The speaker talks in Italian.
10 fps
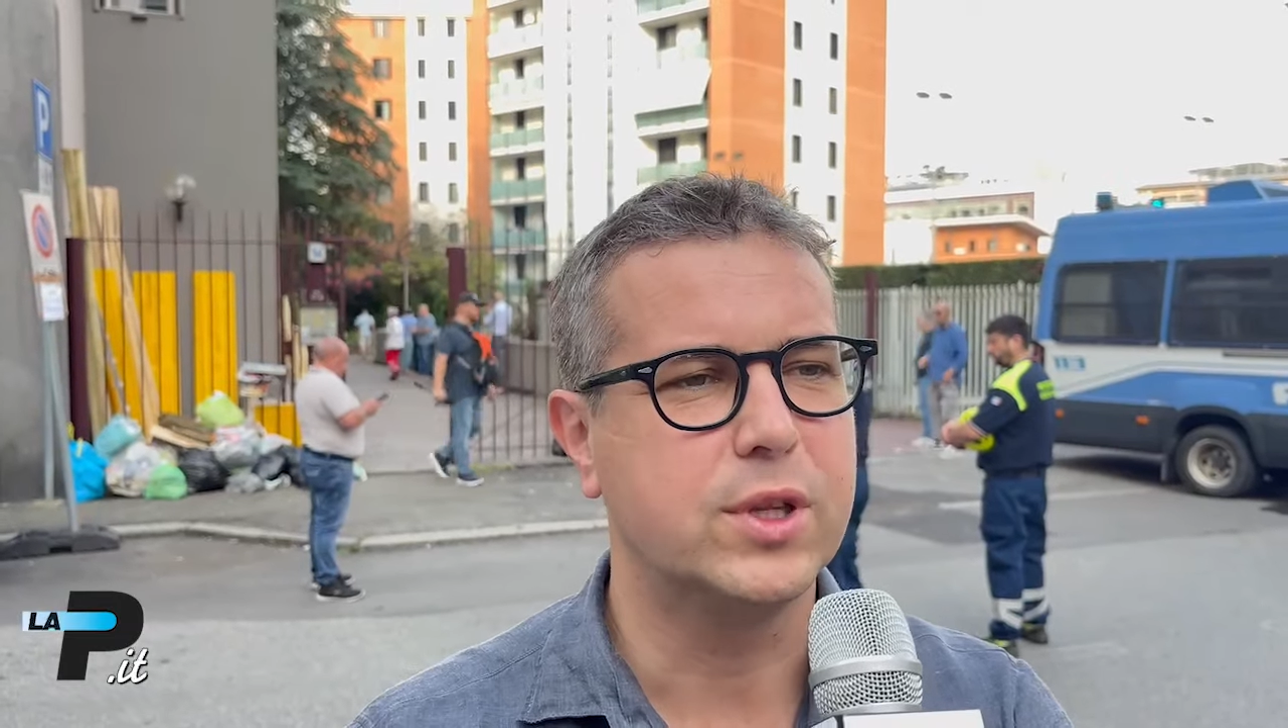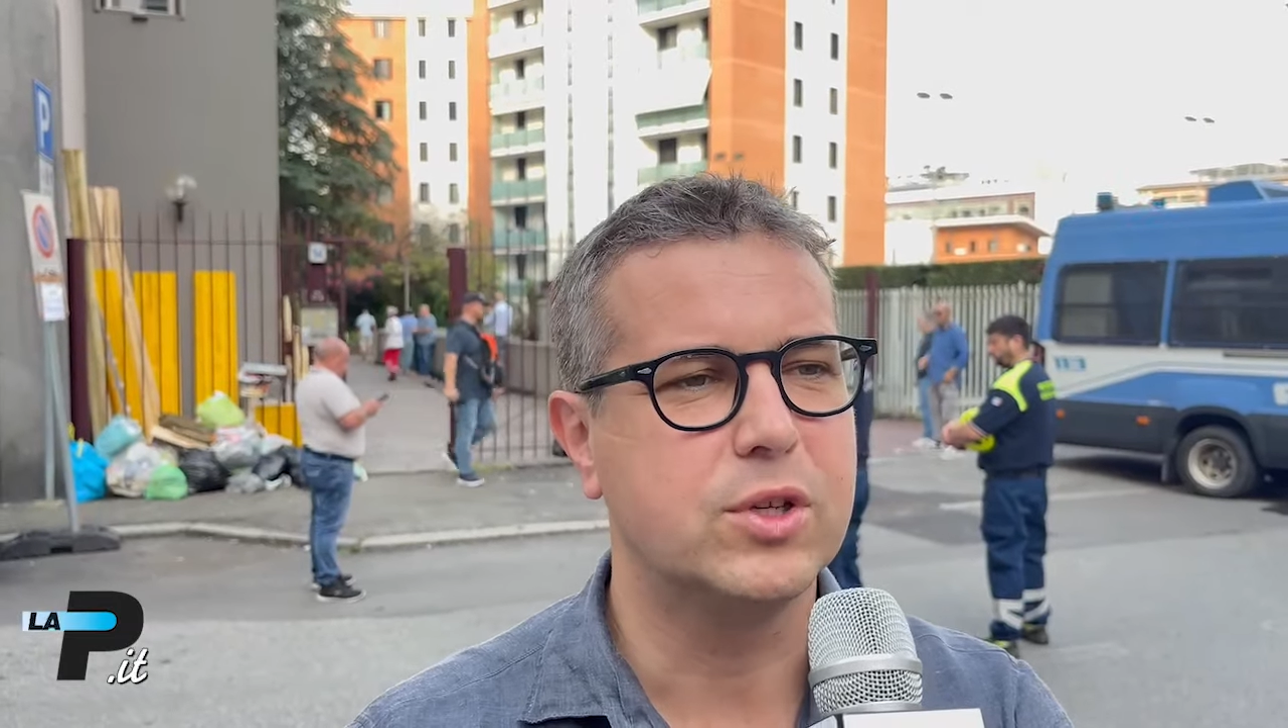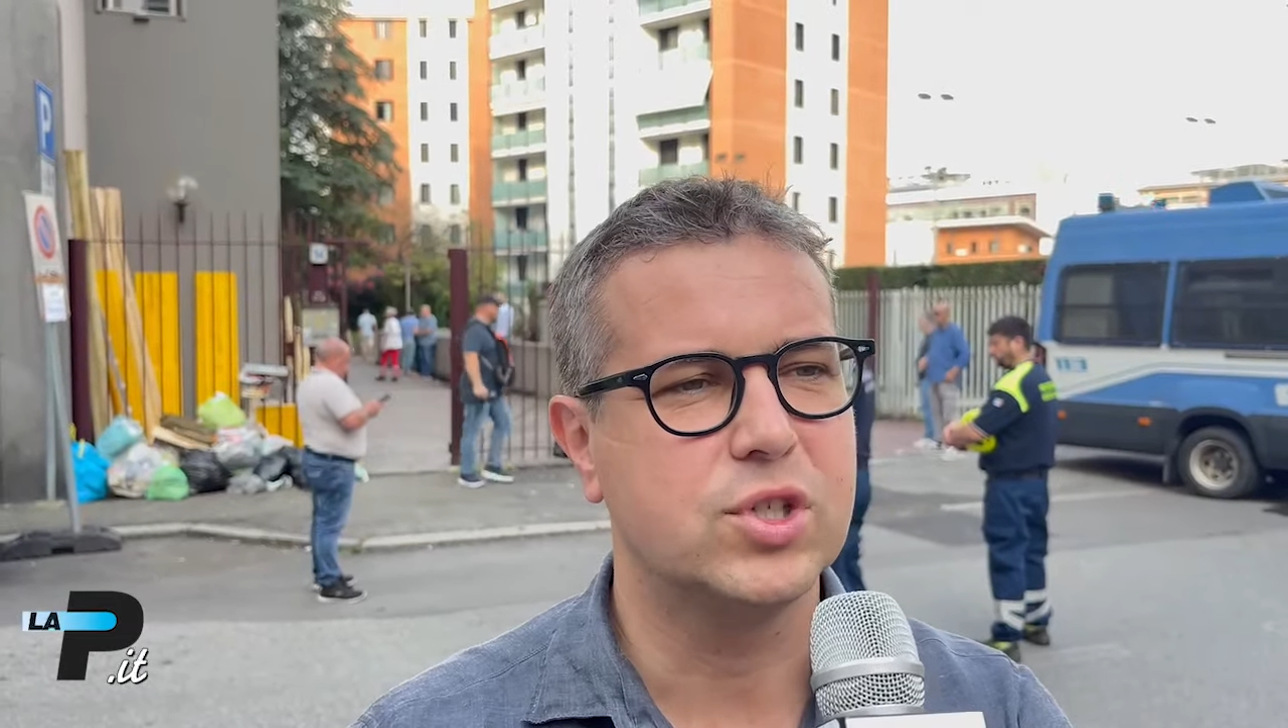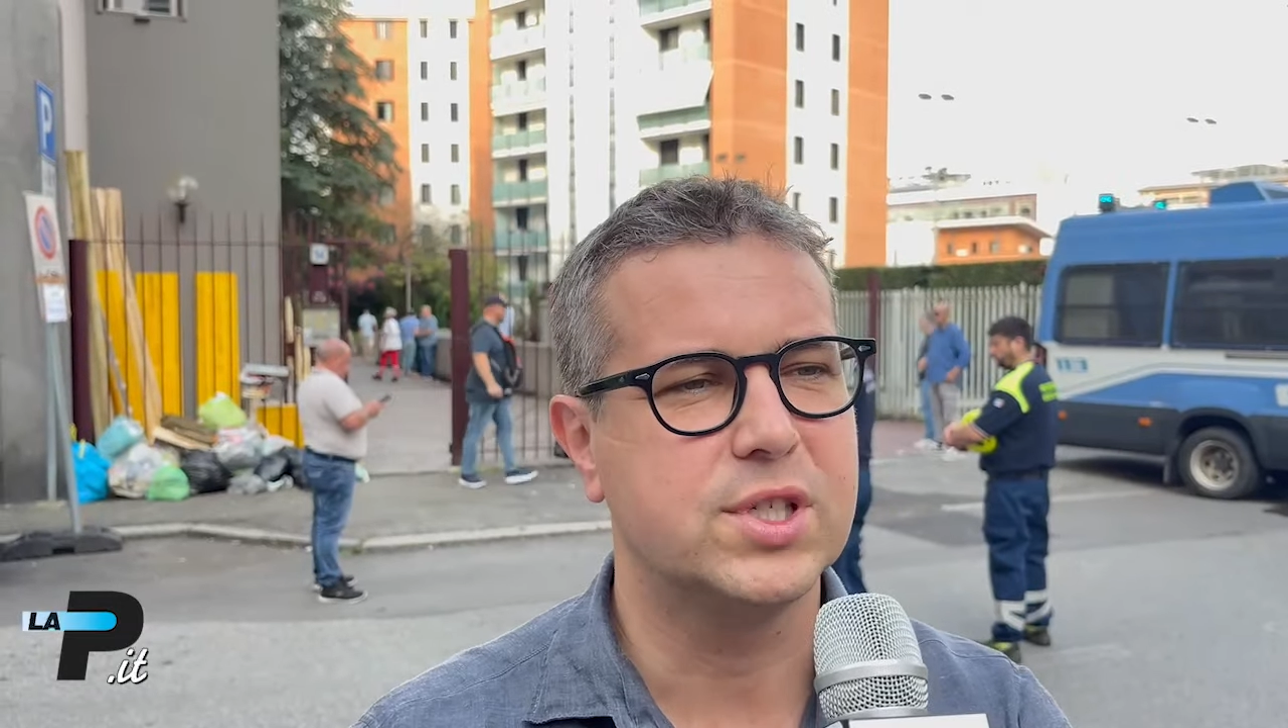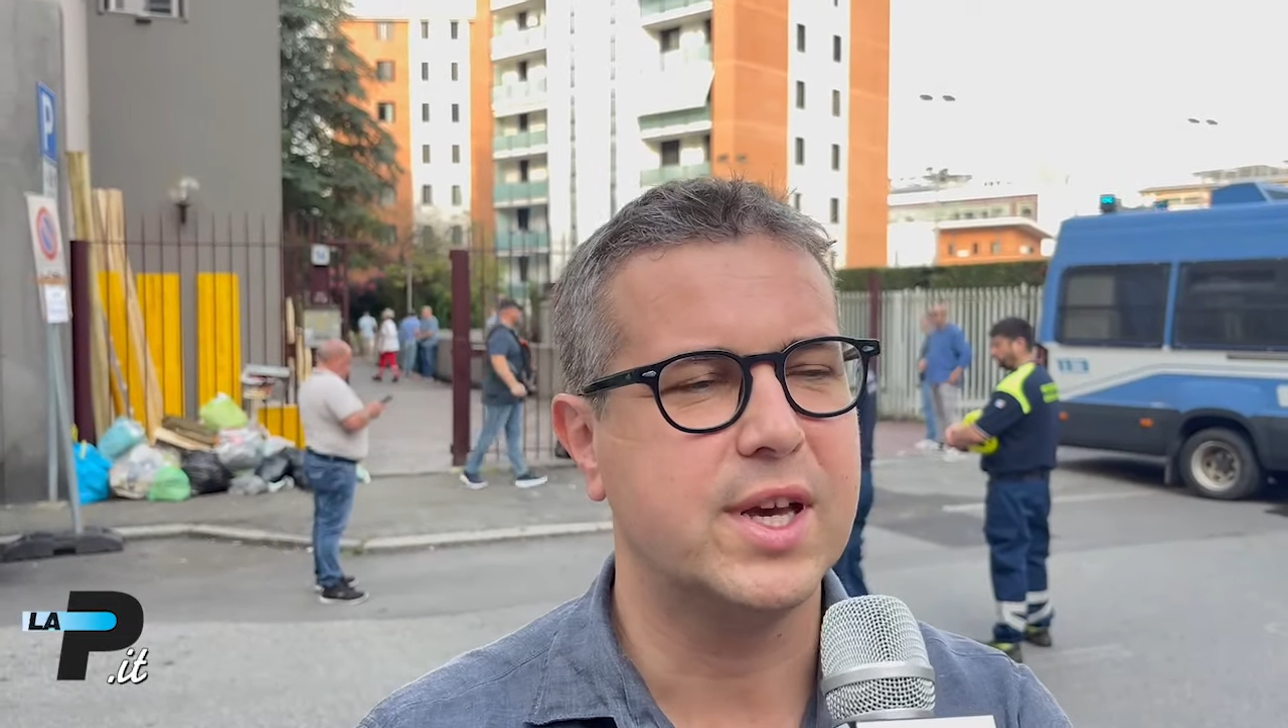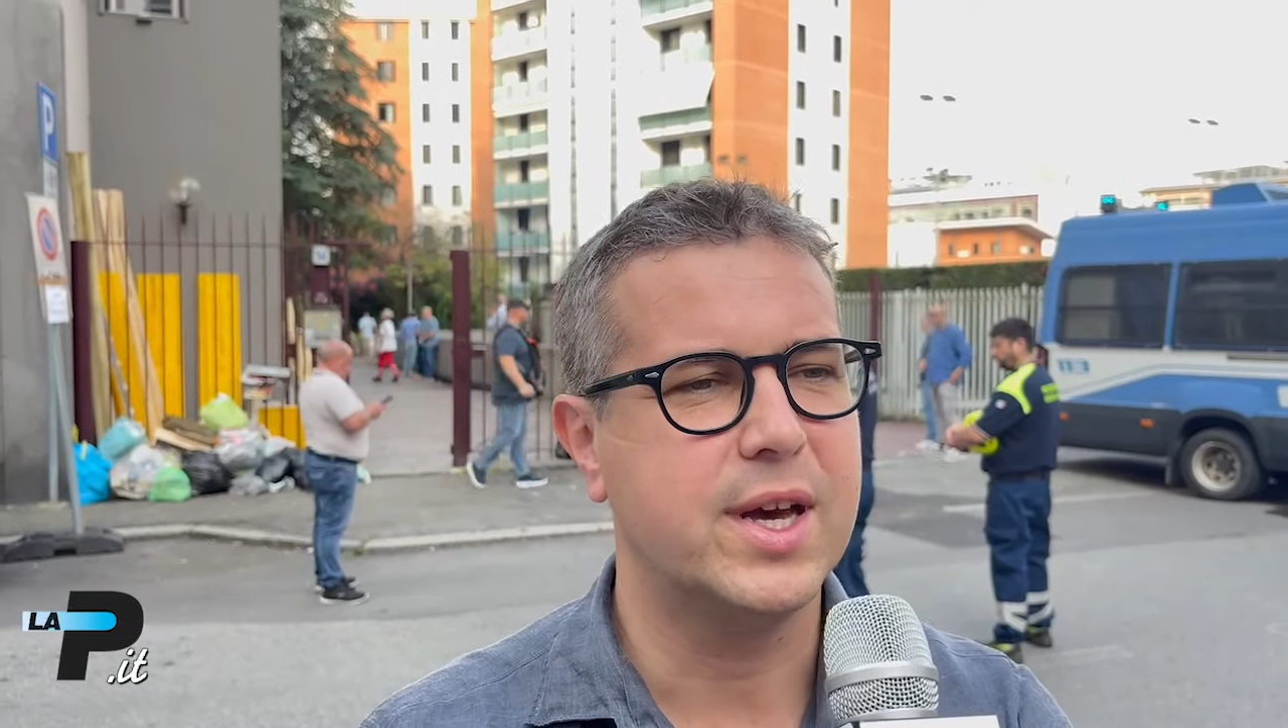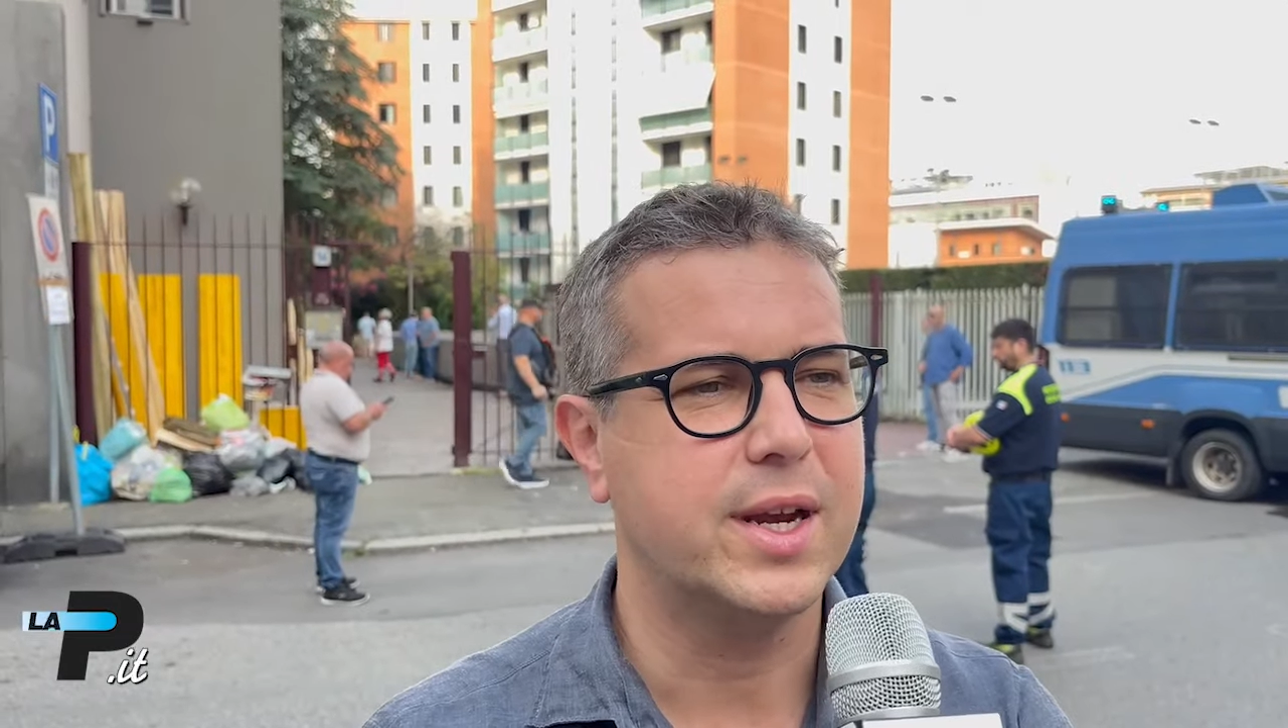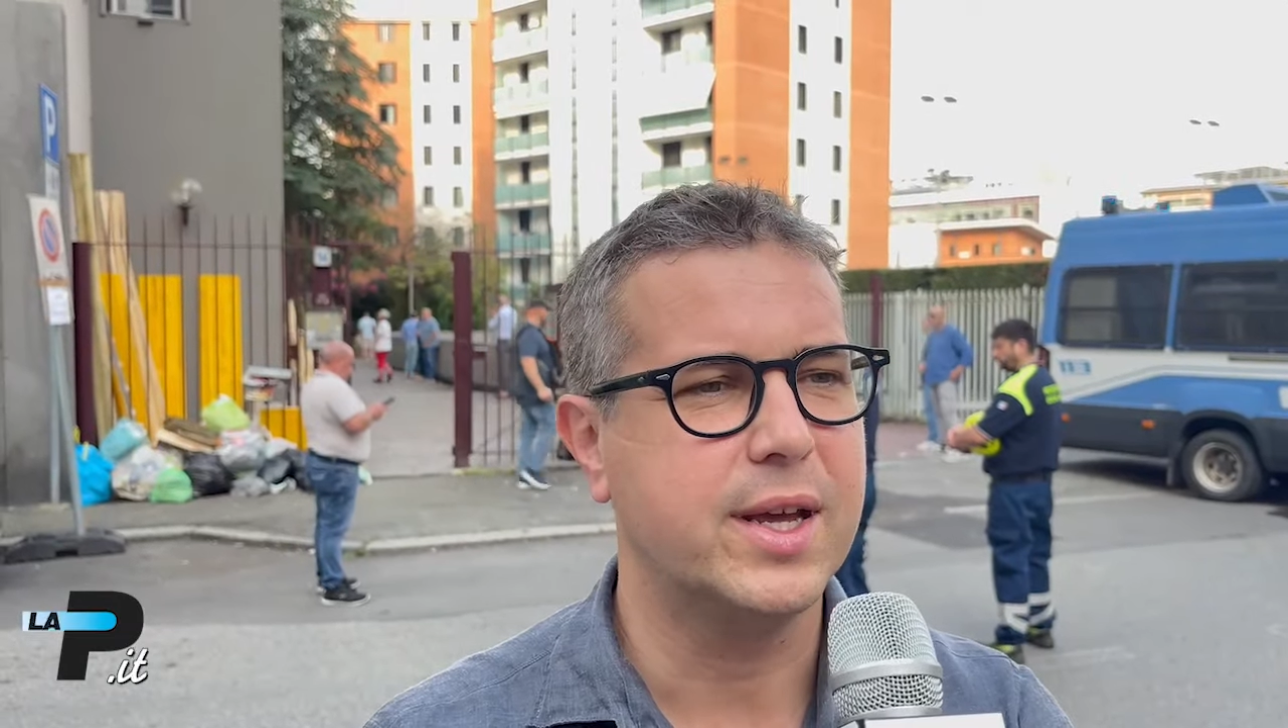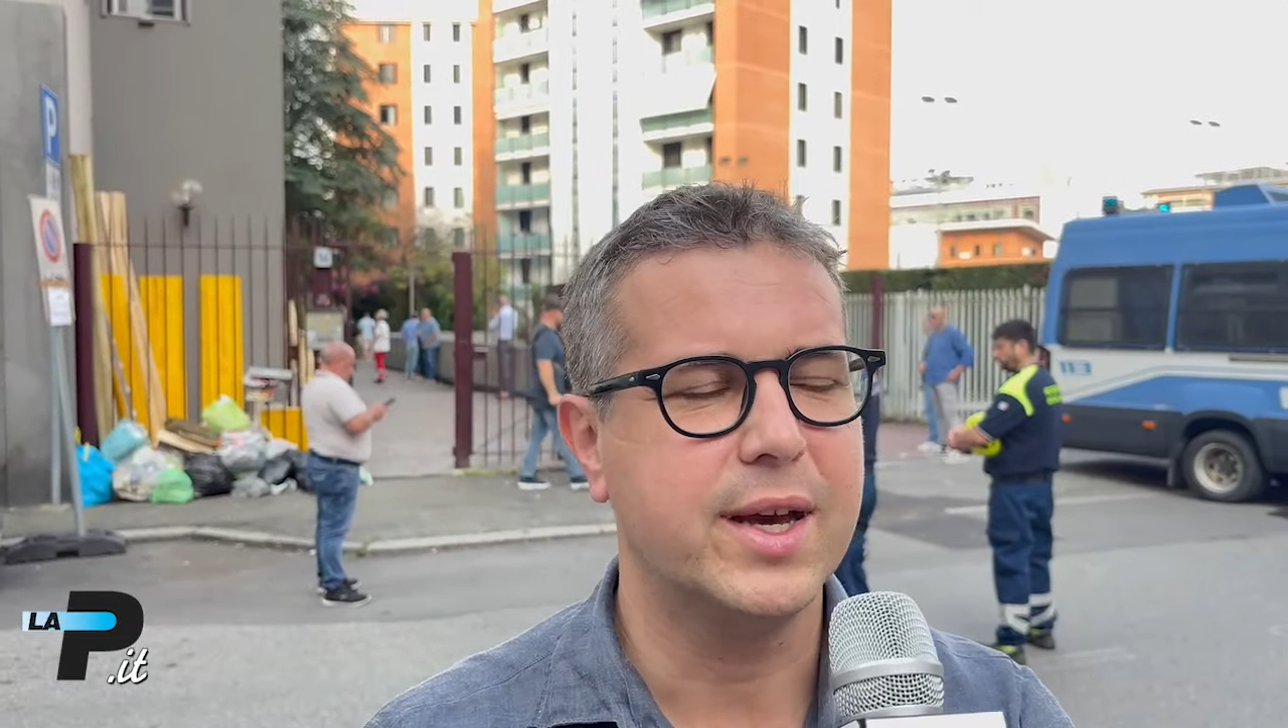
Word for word: necessari